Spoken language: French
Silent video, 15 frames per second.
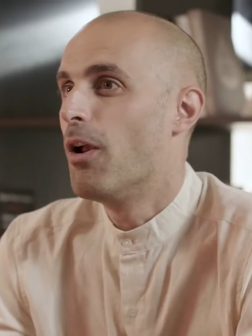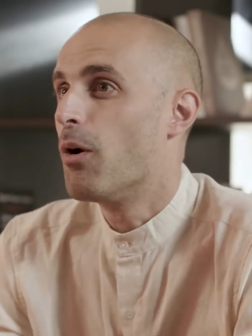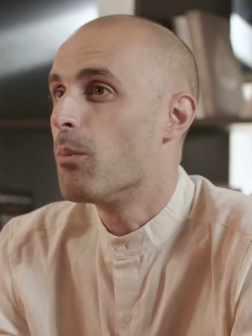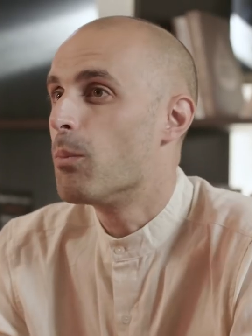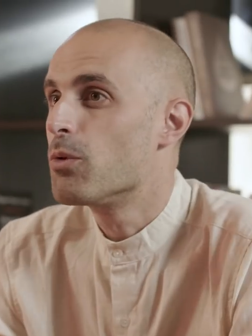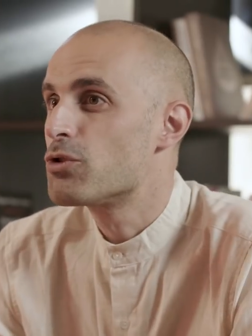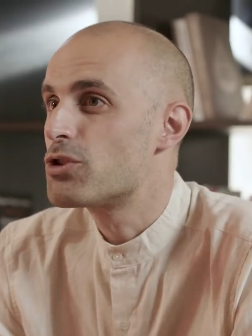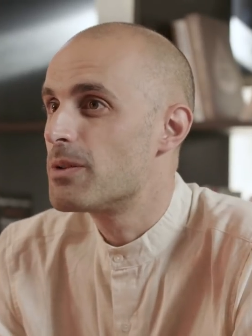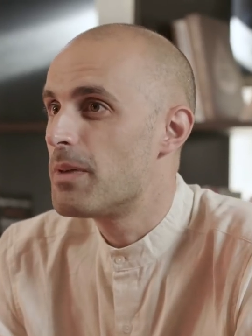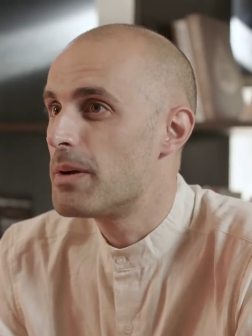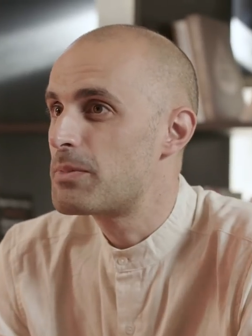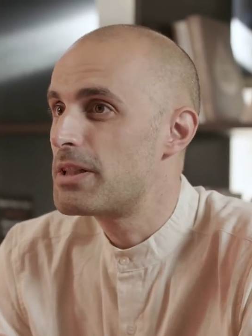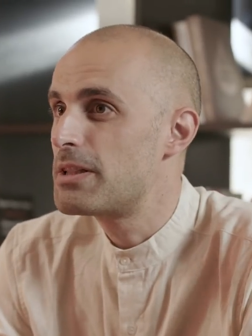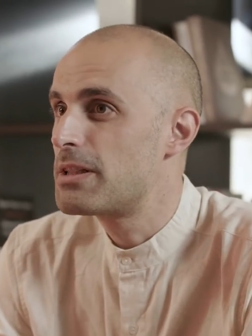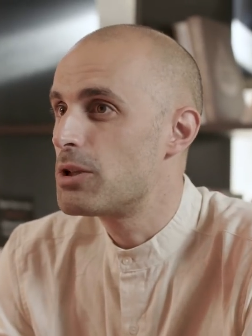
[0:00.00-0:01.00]
Alors bon, j'ai
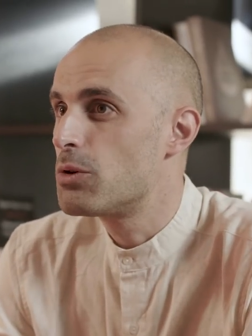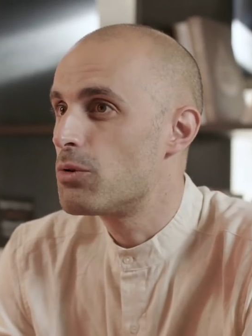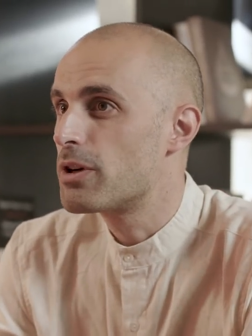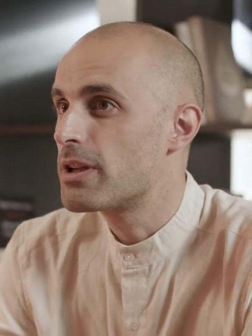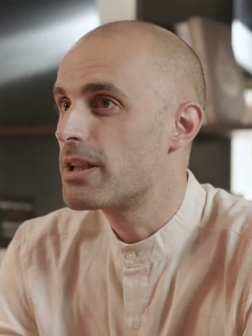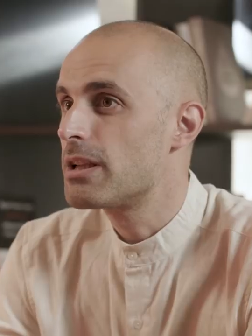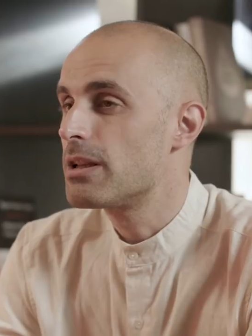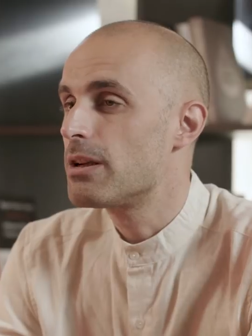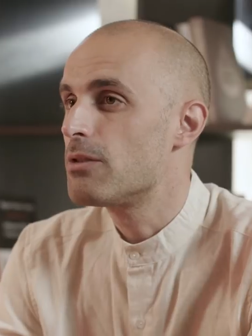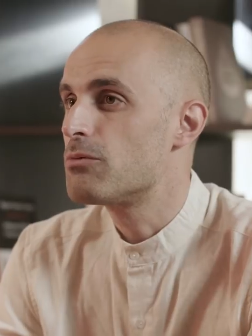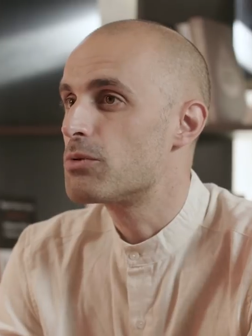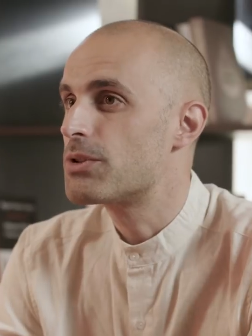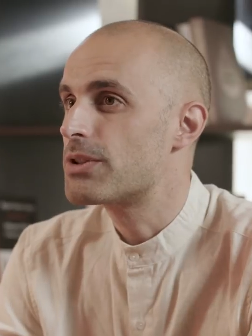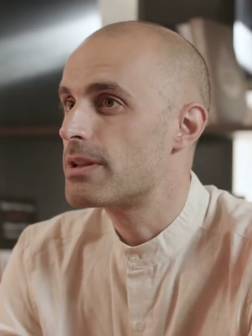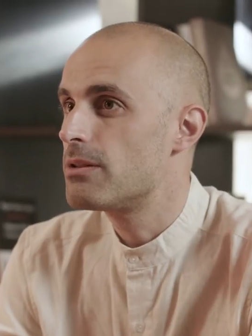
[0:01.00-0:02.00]
ma petite théorie, elle
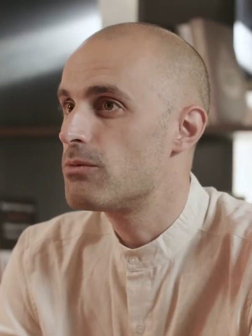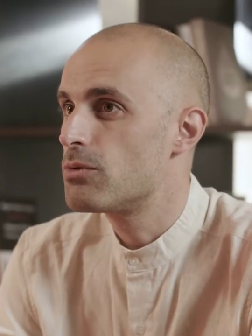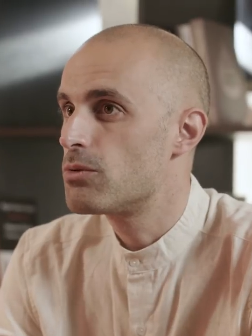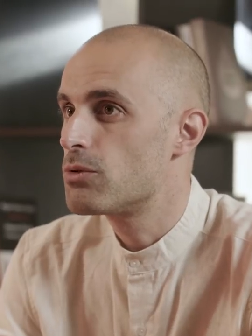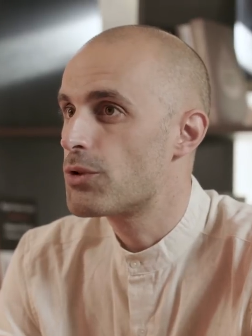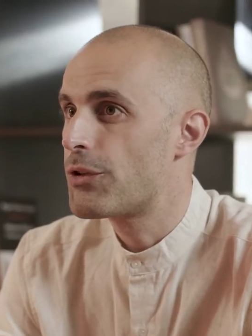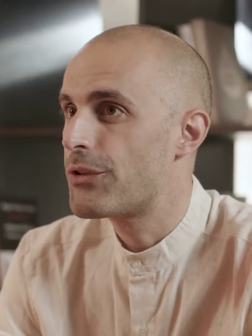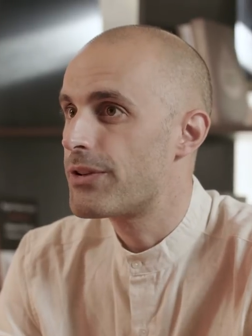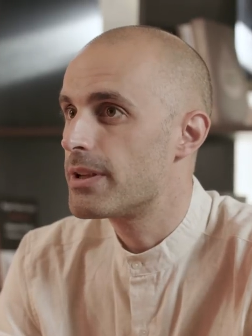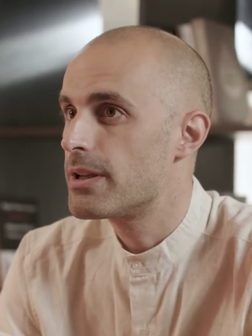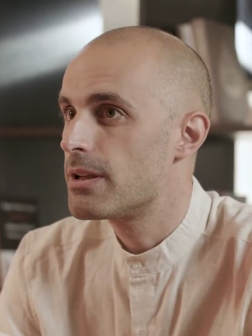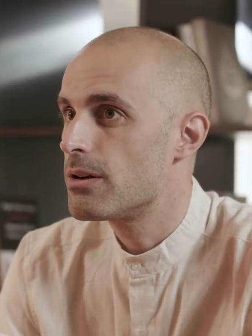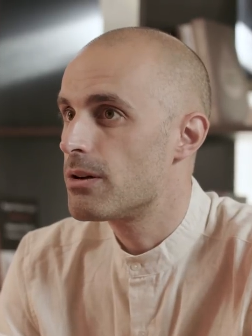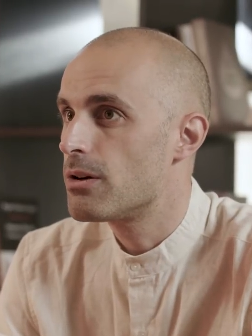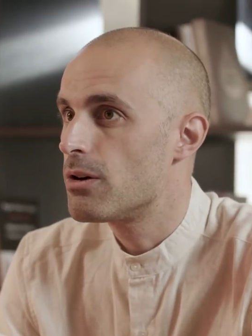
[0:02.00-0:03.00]
vaut ce qu'elle vaut.
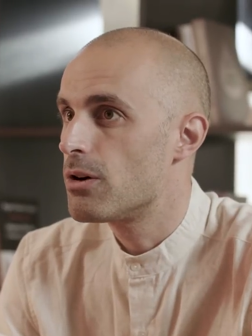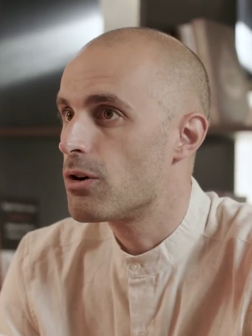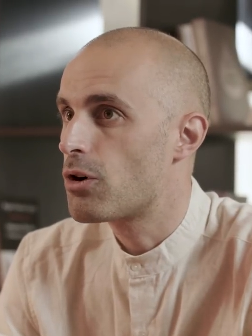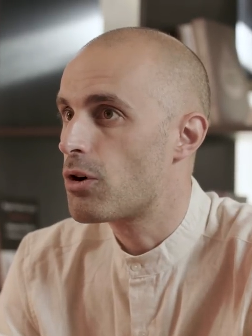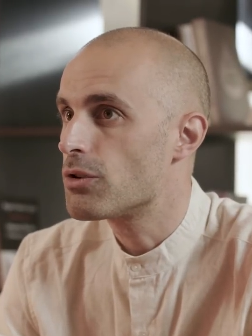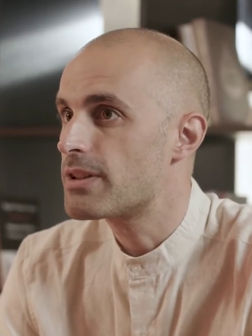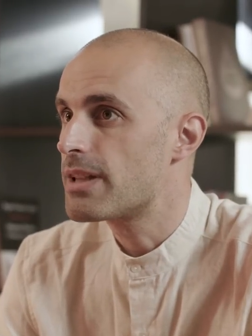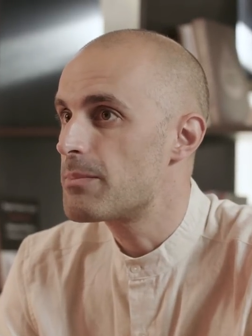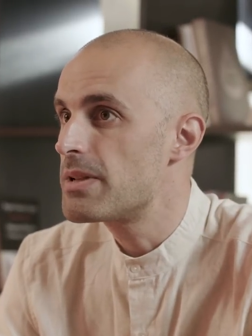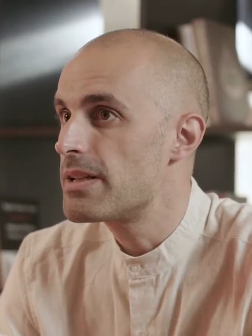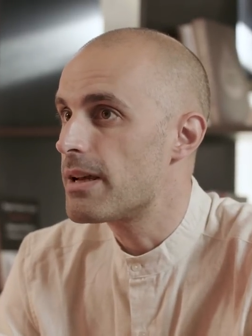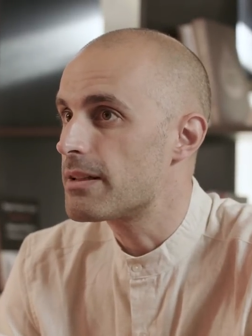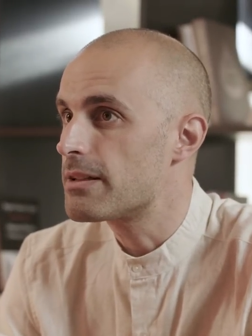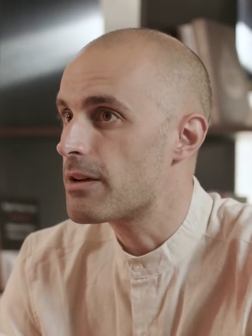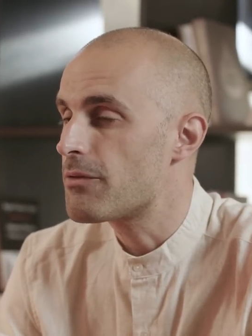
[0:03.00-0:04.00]
C'est euh, quand un
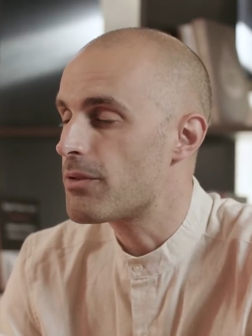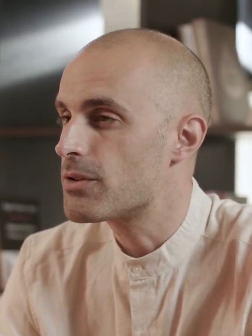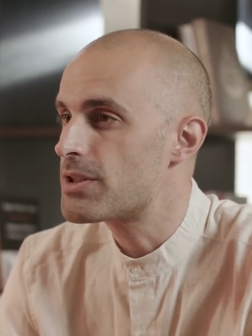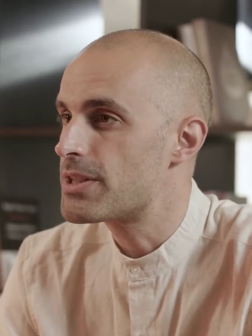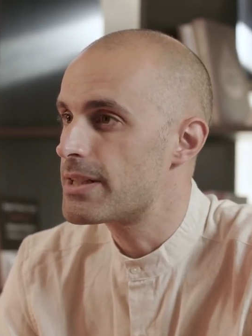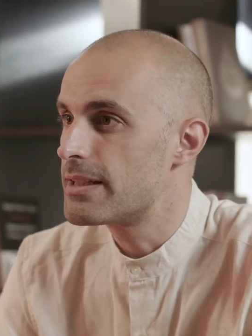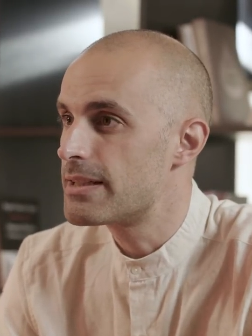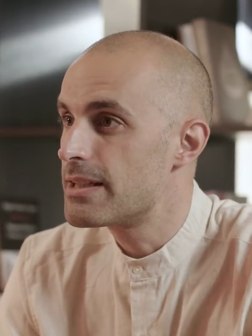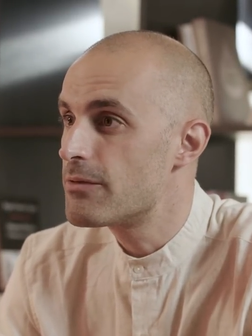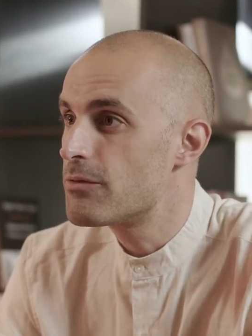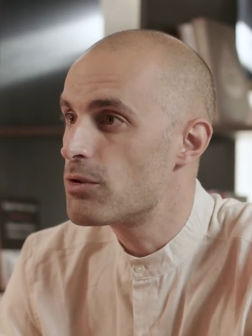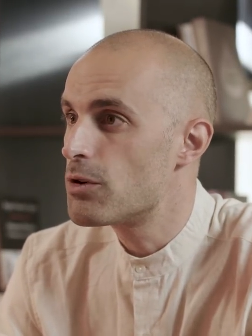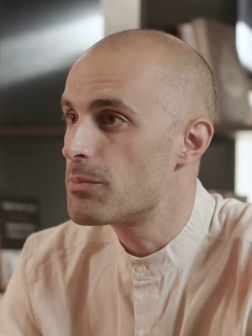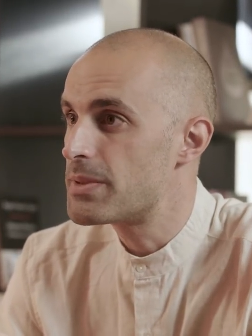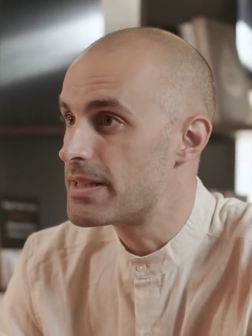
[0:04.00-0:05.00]
milliardaire français
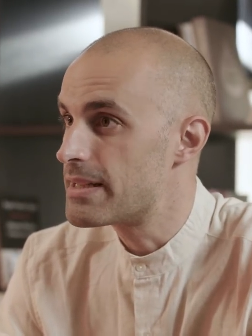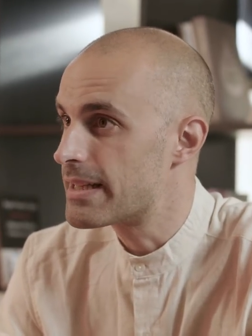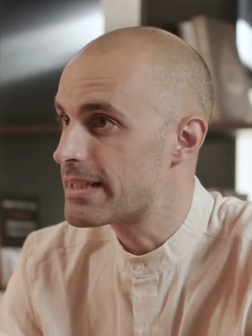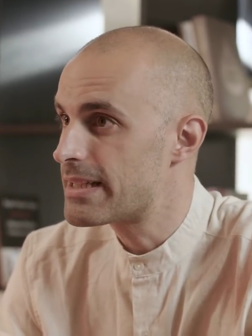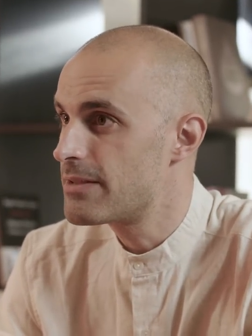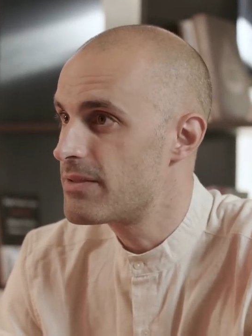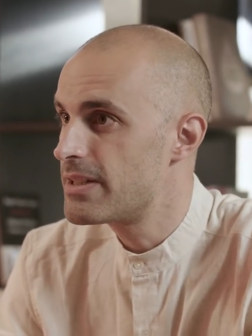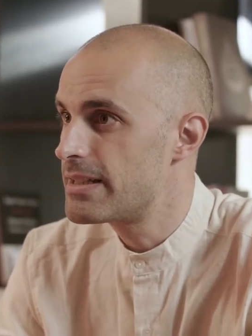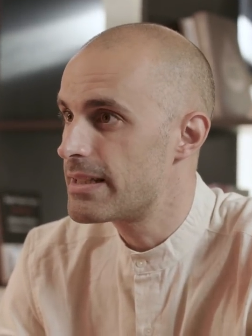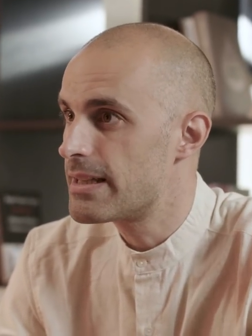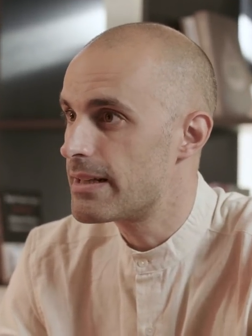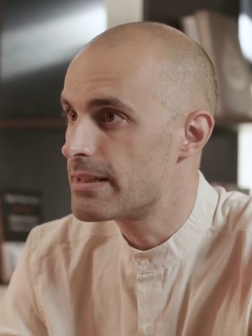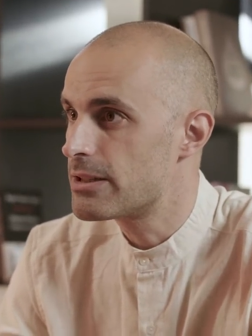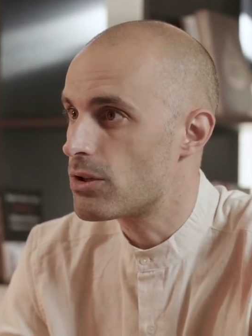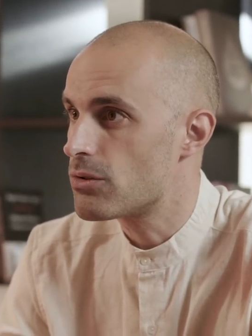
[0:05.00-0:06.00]
développe ses
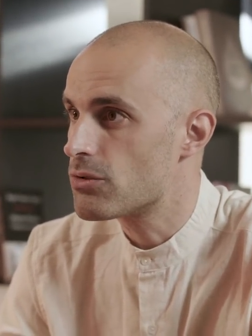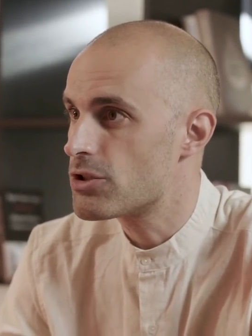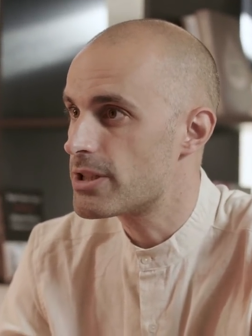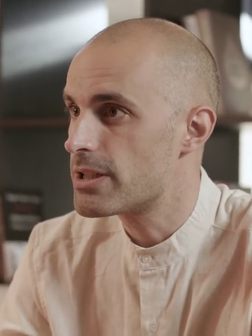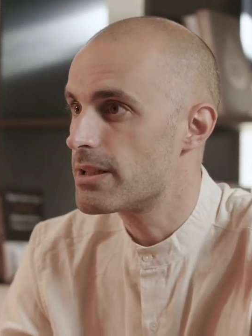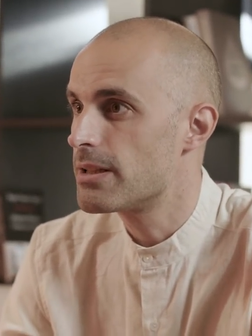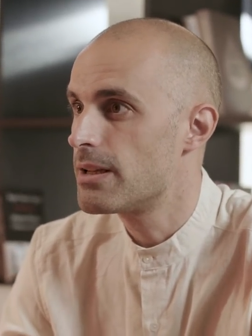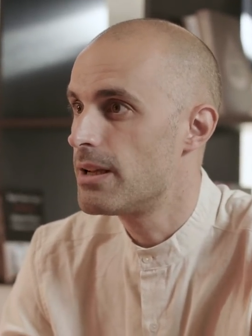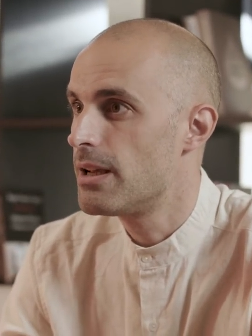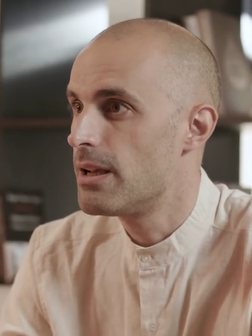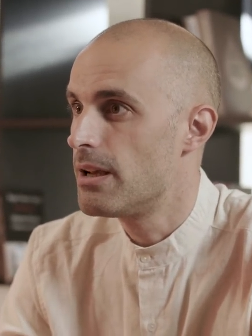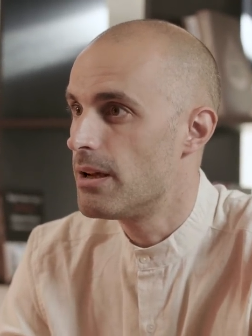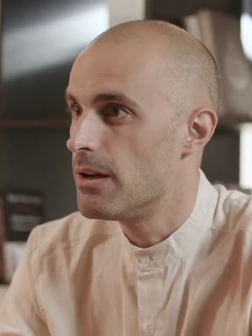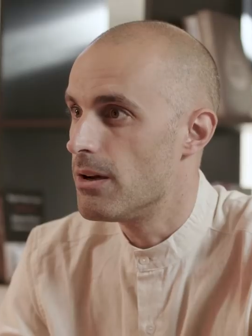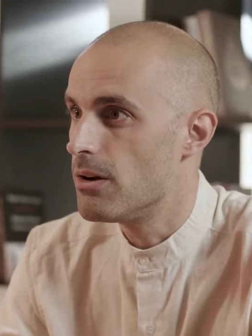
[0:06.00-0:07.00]
activités à l'étranger
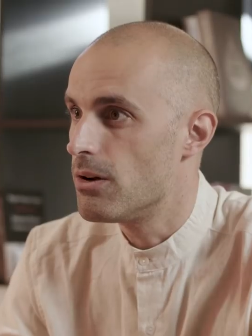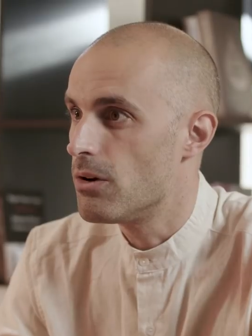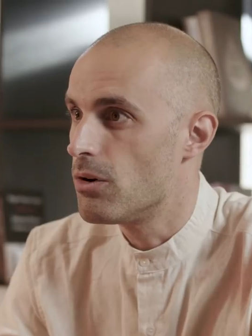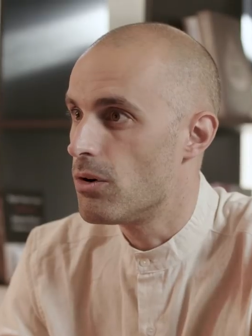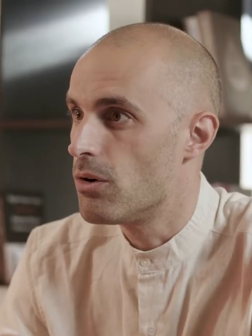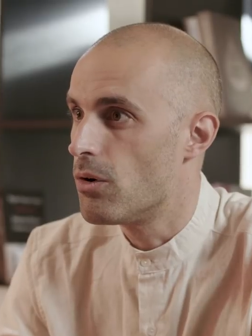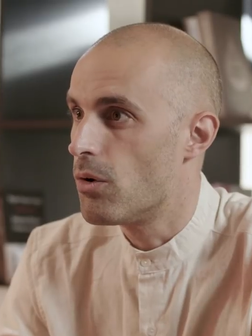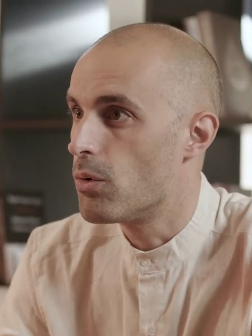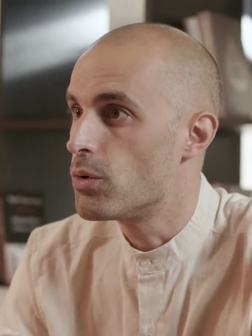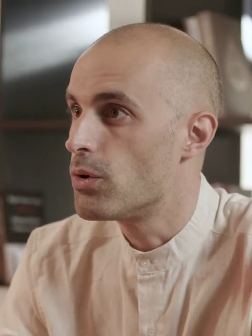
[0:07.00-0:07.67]
euh, on